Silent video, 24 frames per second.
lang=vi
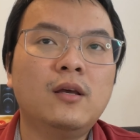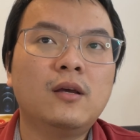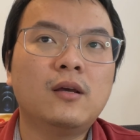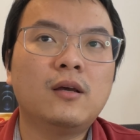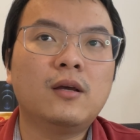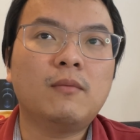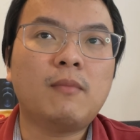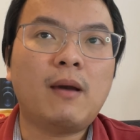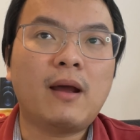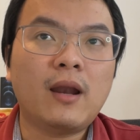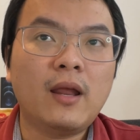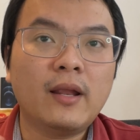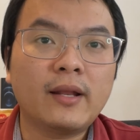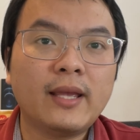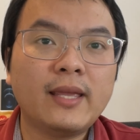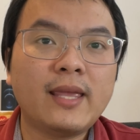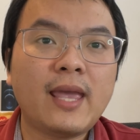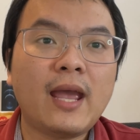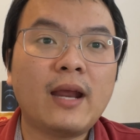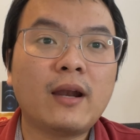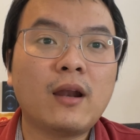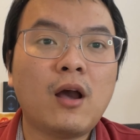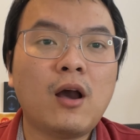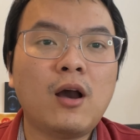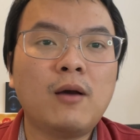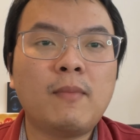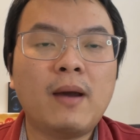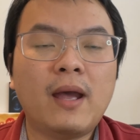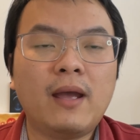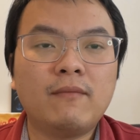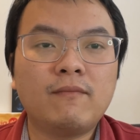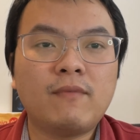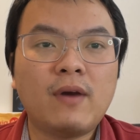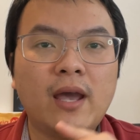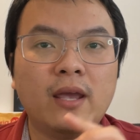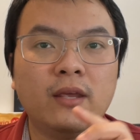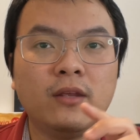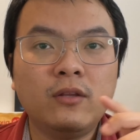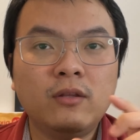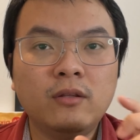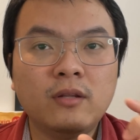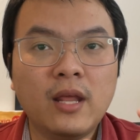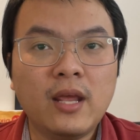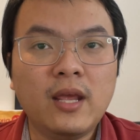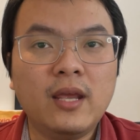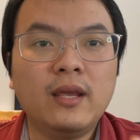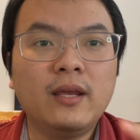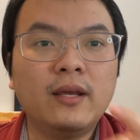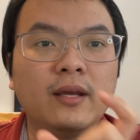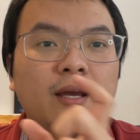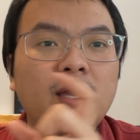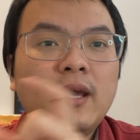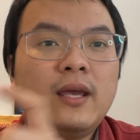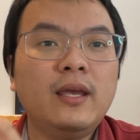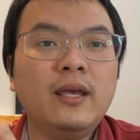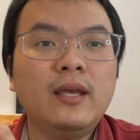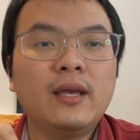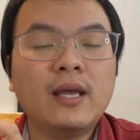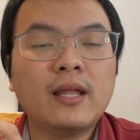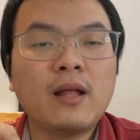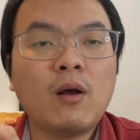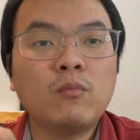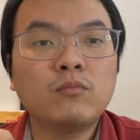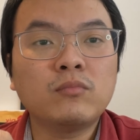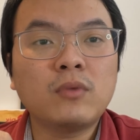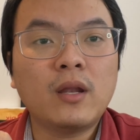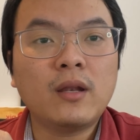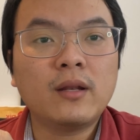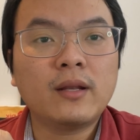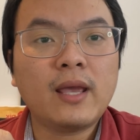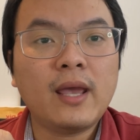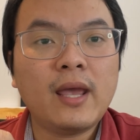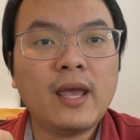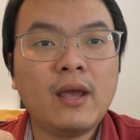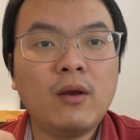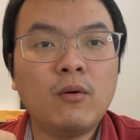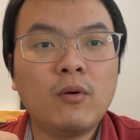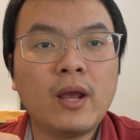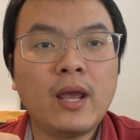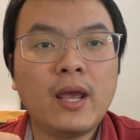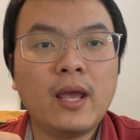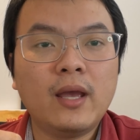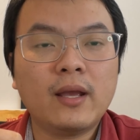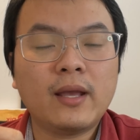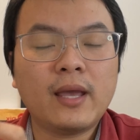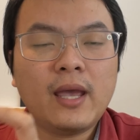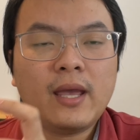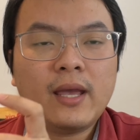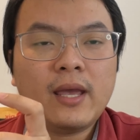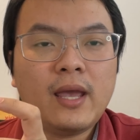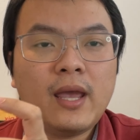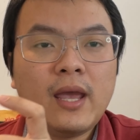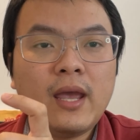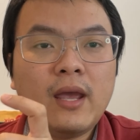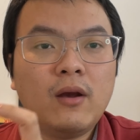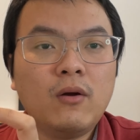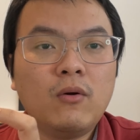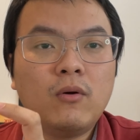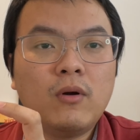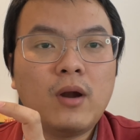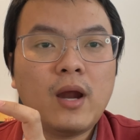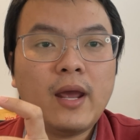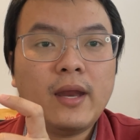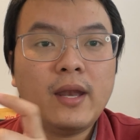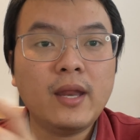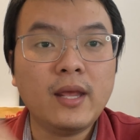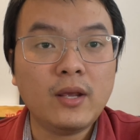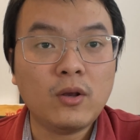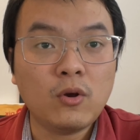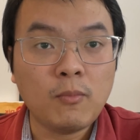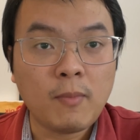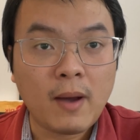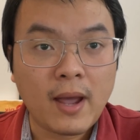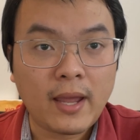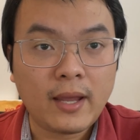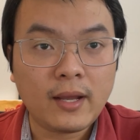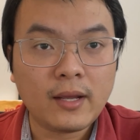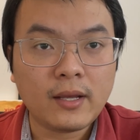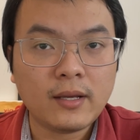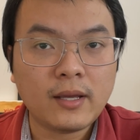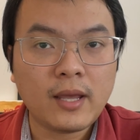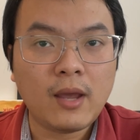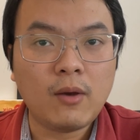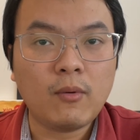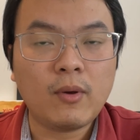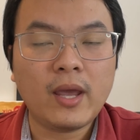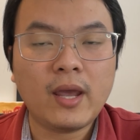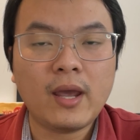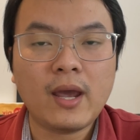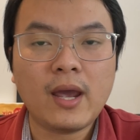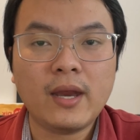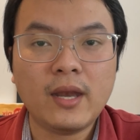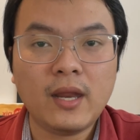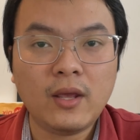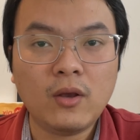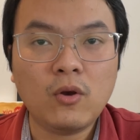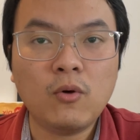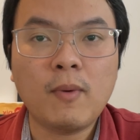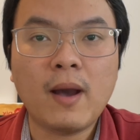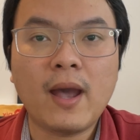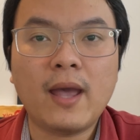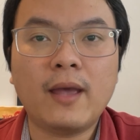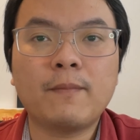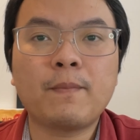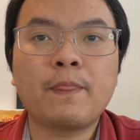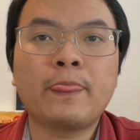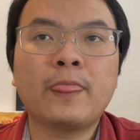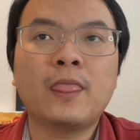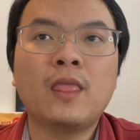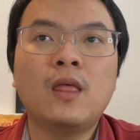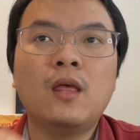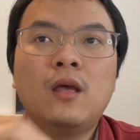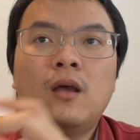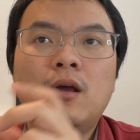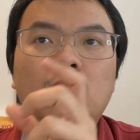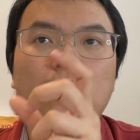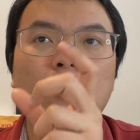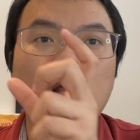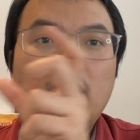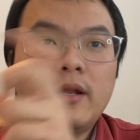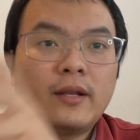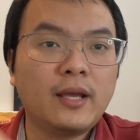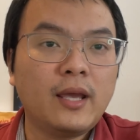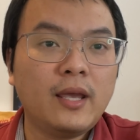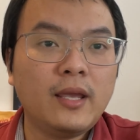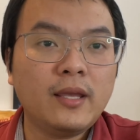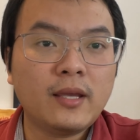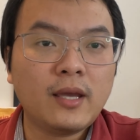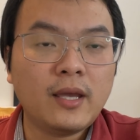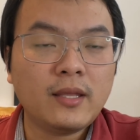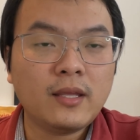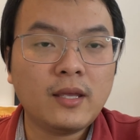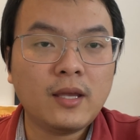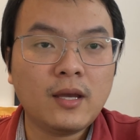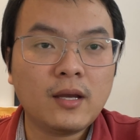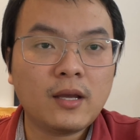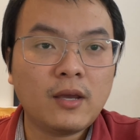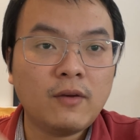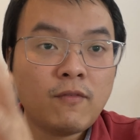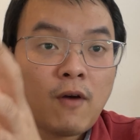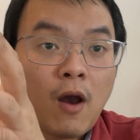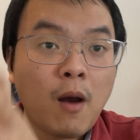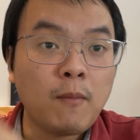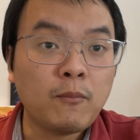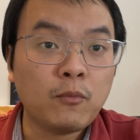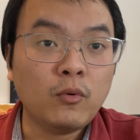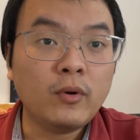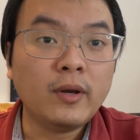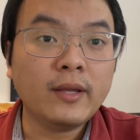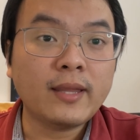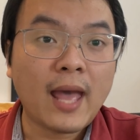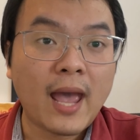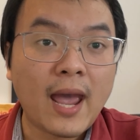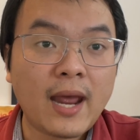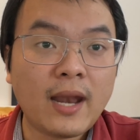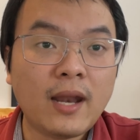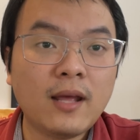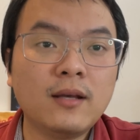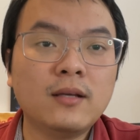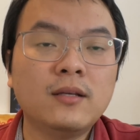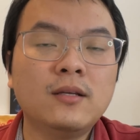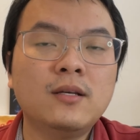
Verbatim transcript: rồi bạn lên cái trang đó bạn phải điền cái cái thông tin cái healthcare cái cái health id của bạn, healthcare id của bạn lên cái cái cái form của người ta đó,